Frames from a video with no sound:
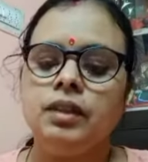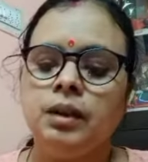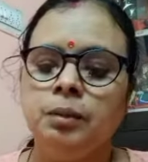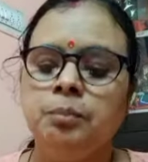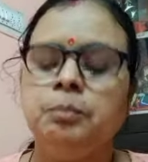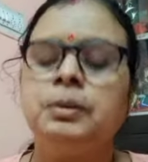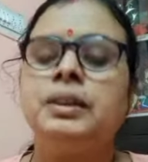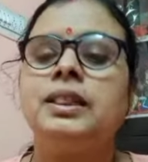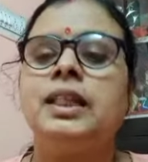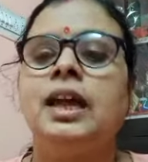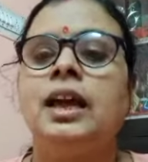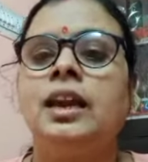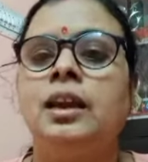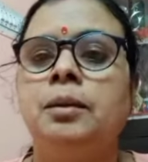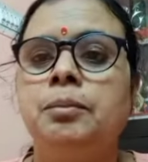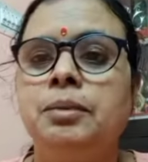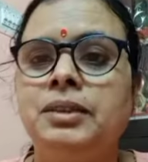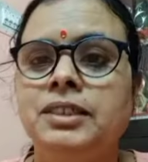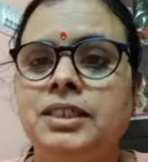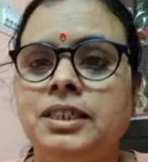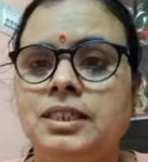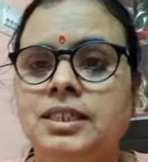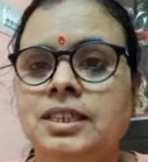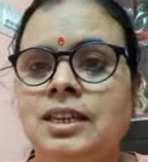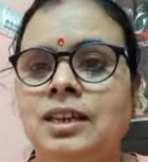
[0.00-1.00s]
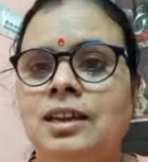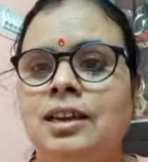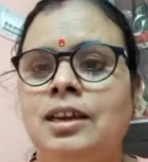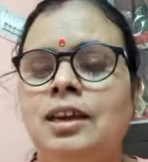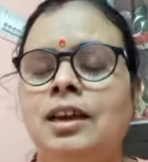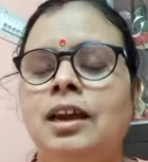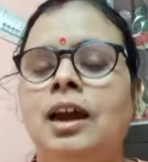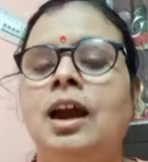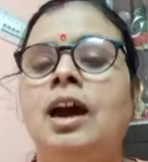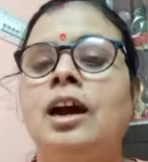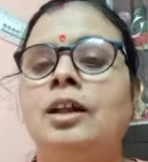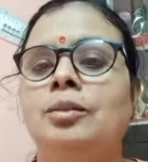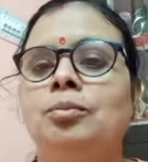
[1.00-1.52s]
बताने में जैसे
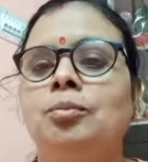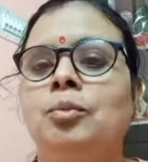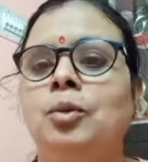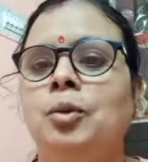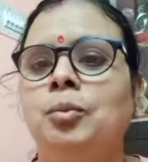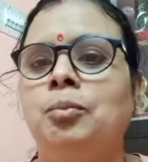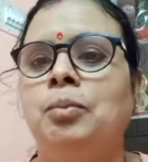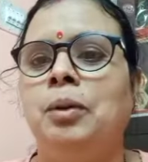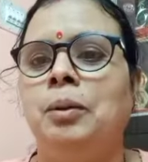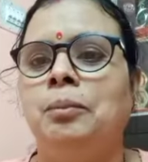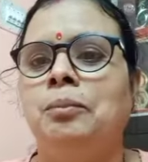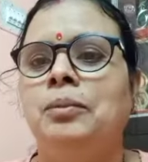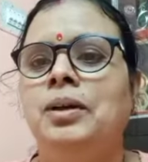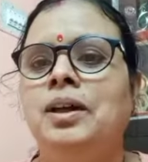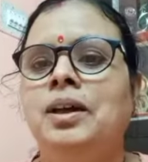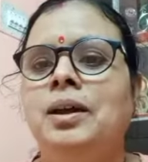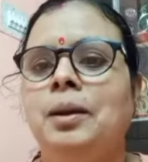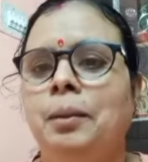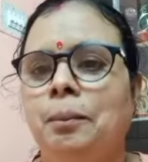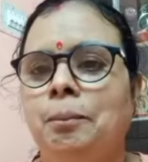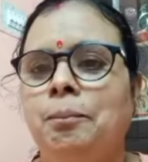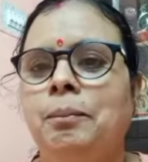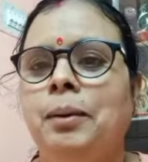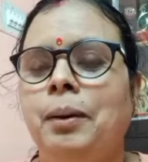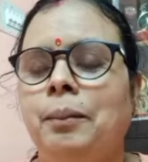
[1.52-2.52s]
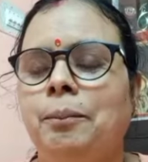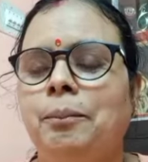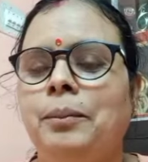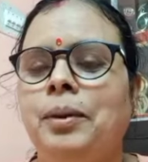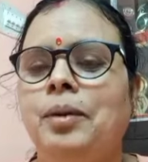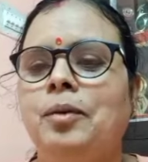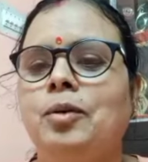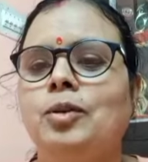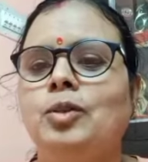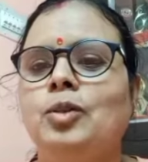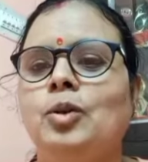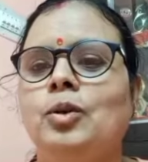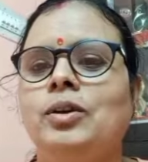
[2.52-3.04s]
हाथ वो बम बम में
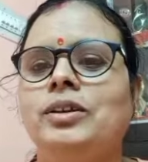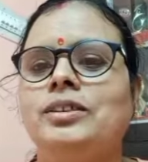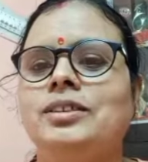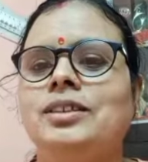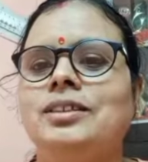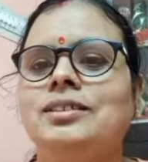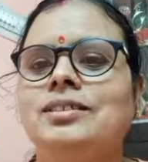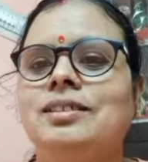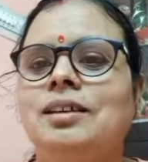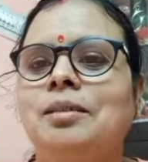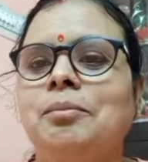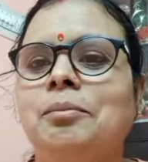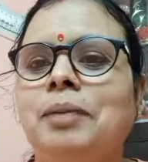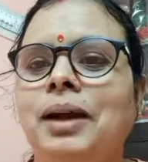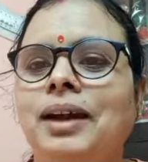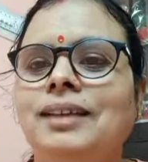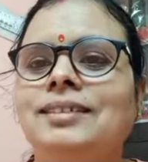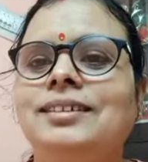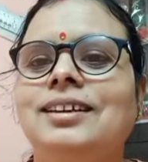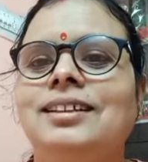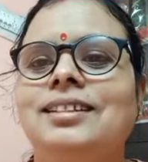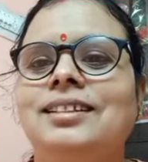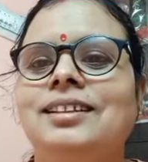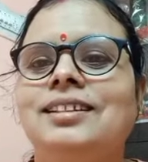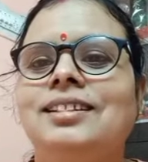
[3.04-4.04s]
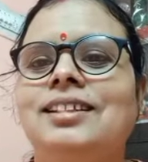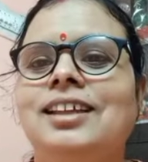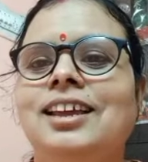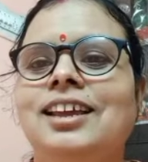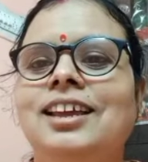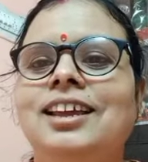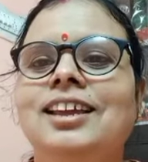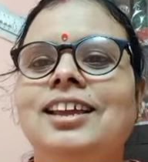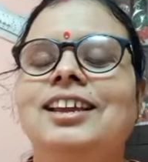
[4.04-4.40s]
वो थोड़े से शर्मा जाते थे